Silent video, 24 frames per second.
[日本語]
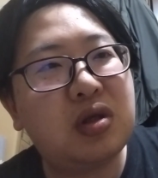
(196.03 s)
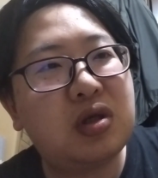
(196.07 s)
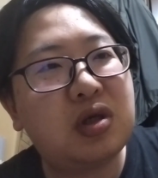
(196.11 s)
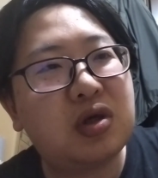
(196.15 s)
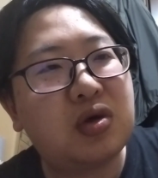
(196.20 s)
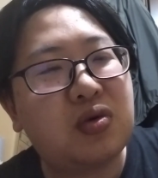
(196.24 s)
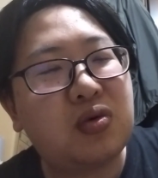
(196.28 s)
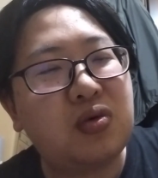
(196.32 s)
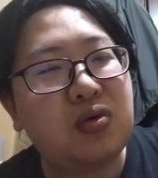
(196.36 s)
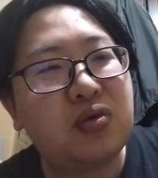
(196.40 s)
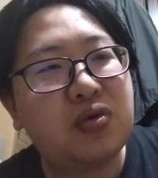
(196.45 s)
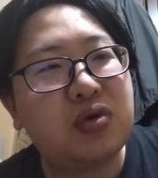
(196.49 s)

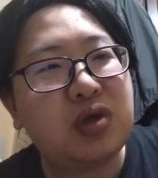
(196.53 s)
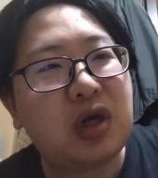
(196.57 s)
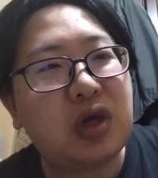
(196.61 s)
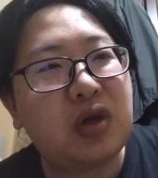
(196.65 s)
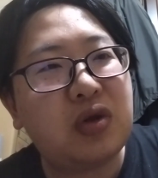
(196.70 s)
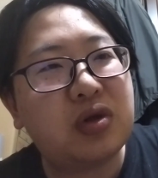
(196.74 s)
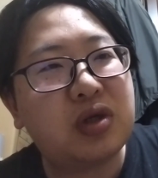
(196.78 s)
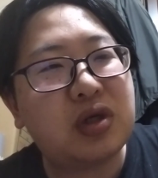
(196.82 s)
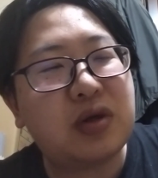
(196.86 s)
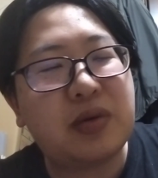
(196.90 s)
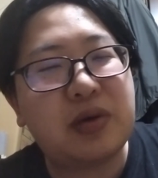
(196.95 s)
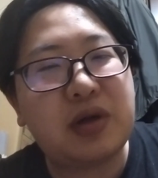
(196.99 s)
じゃあこの二
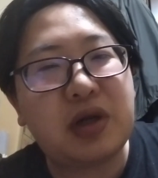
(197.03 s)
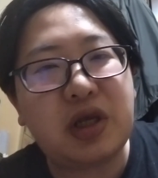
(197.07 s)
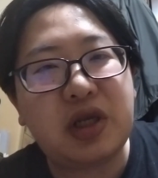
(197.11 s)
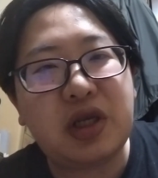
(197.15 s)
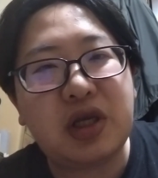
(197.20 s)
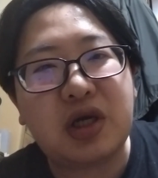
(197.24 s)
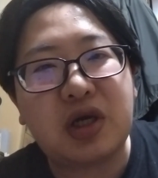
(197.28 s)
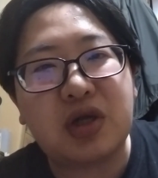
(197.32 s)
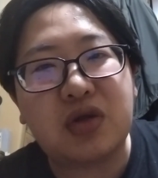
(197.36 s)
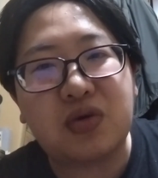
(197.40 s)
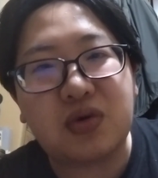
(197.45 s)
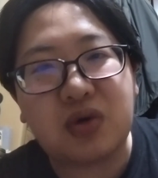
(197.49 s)
人の差は
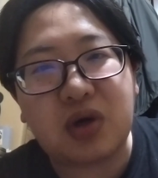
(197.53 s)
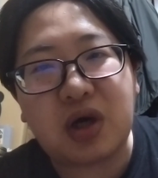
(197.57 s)
何かと